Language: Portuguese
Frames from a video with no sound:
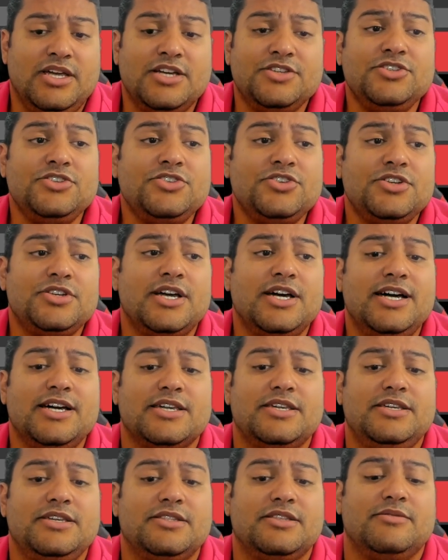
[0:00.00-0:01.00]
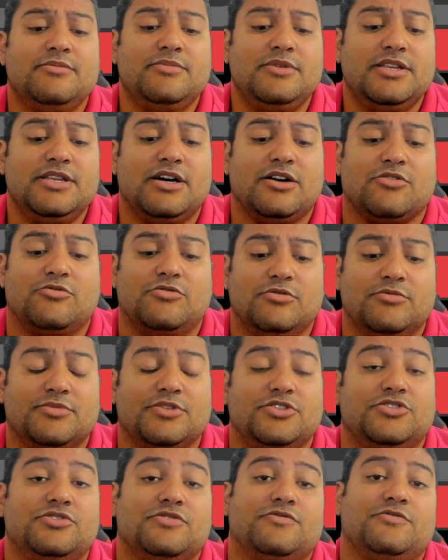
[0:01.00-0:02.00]
a gente está aqui também na
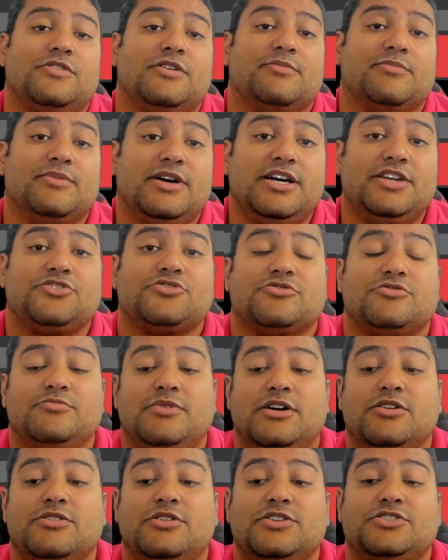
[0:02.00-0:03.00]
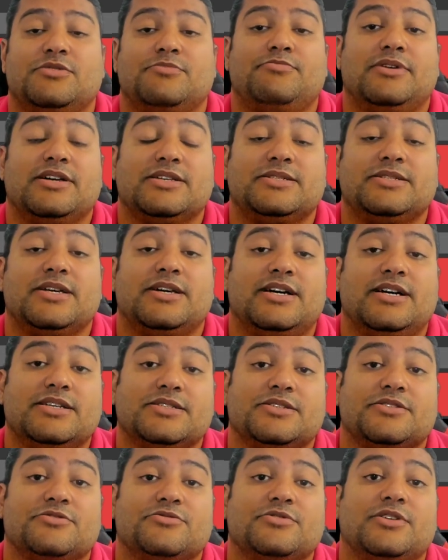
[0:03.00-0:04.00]
Combat Informática, uma loja
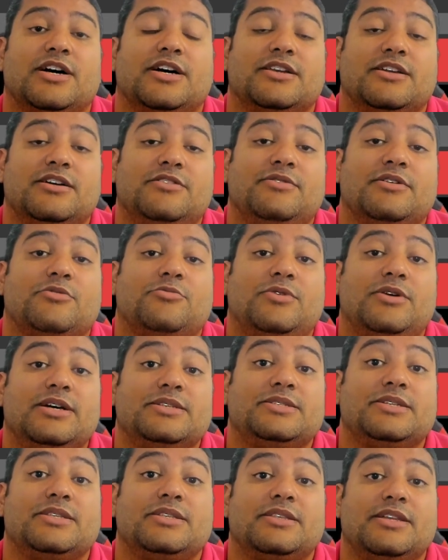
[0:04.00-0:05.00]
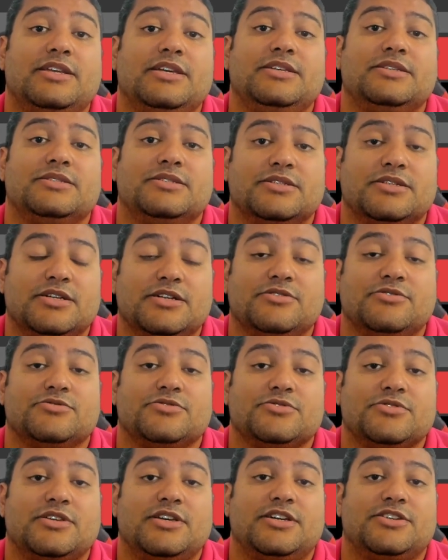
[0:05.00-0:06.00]
parceiraça do canal há quase 3
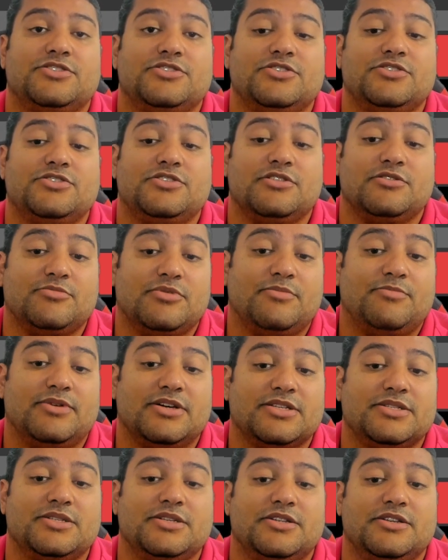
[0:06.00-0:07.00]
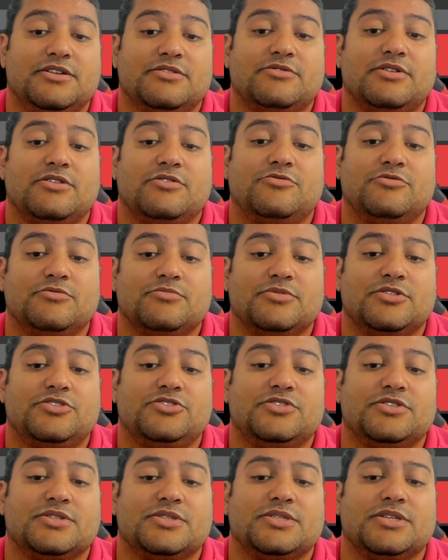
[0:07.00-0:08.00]
anos que a gente tem uma parceria com a
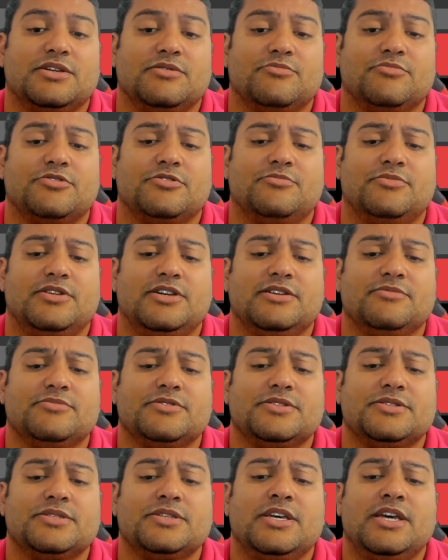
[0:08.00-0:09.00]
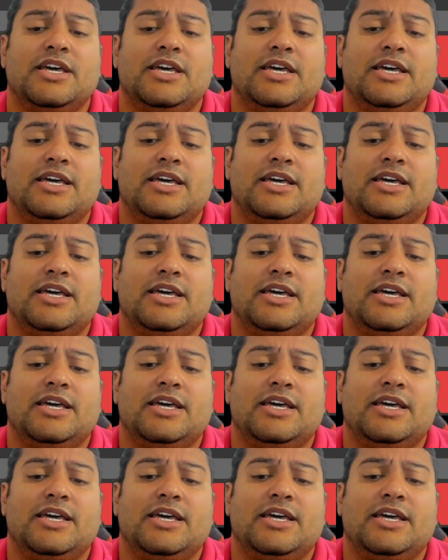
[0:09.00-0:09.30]
Combat sem problemas.